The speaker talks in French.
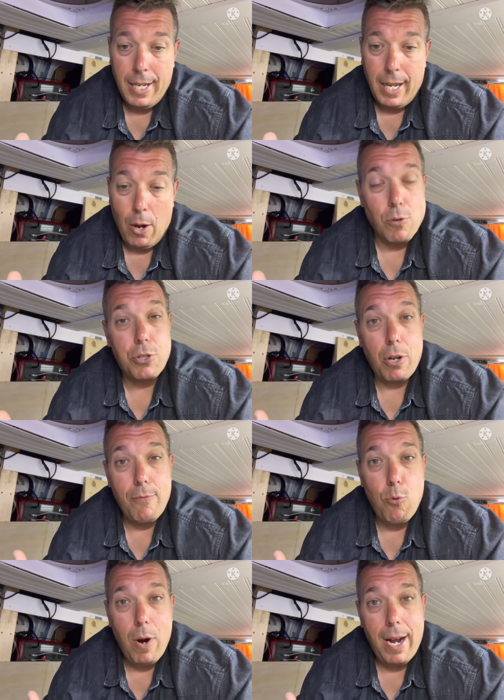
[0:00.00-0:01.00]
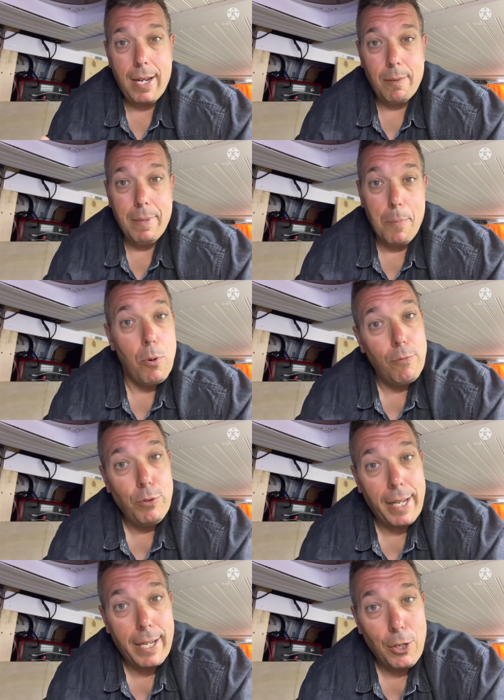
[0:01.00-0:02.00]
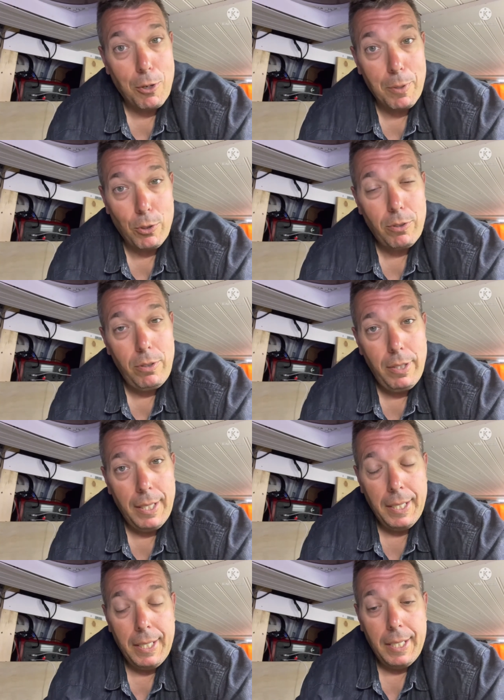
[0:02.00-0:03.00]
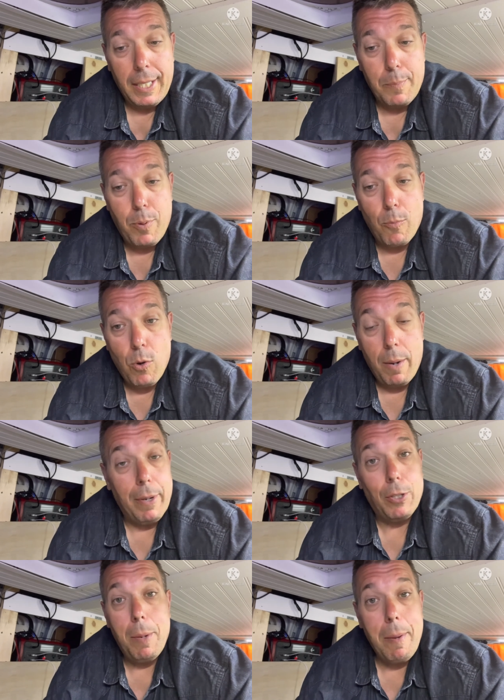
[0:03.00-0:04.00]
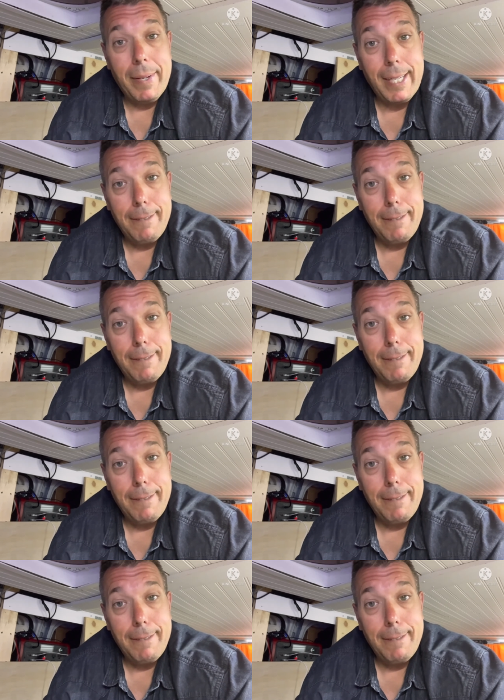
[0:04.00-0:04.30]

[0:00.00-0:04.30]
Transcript: Et on se revoit ben, pour vous dans quelques minutes et pour moi ben, demain matin.